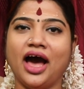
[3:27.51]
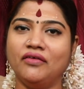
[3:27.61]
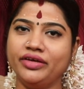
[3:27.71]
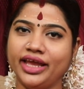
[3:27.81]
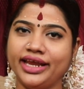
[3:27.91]

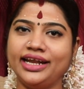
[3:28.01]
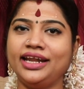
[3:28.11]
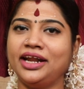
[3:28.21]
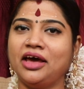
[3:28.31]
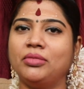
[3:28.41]
அவங்க
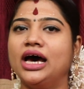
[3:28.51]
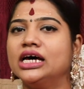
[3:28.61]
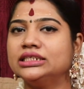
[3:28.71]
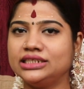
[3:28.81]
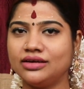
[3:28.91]
கிட்ட நாம்
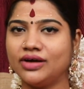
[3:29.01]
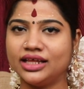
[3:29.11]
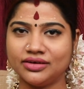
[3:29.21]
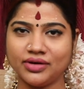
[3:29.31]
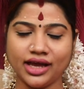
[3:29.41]

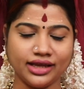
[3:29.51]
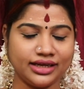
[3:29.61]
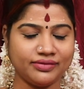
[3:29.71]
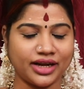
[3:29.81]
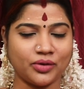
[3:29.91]
ஆசீர்வாதம்
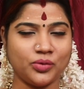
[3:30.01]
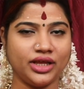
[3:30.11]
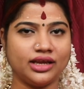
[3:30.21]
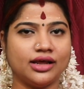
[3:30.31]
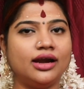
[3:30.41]
வாங்கிட்டு
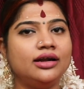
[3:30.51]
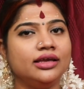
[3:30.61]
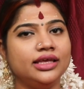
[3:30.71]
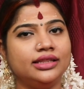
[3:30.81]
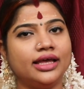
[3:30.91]
வரக்கூடிய நாள்
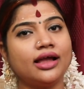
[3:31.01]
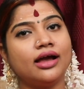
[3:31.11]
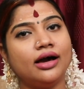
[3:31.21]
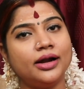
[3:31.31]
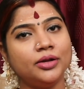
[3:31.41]
இந்த
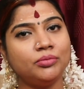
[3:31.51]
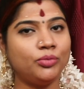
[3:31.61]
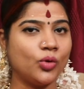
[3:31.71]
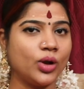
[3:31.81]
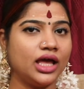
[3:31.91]
காணும்
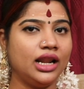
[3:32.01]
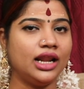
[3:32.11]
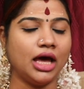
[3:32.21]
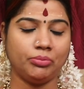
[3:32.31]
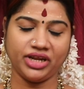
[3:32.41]
பொங்கல்
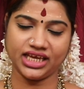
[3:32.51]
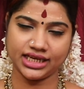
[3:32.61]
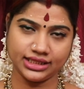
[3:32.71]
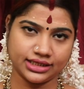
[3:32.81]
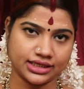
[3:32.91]

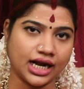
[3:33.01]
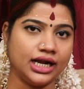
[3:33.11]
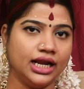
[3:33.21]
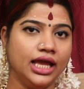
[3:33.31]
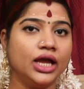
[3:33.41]
அப்படிங்கிற திருநாள்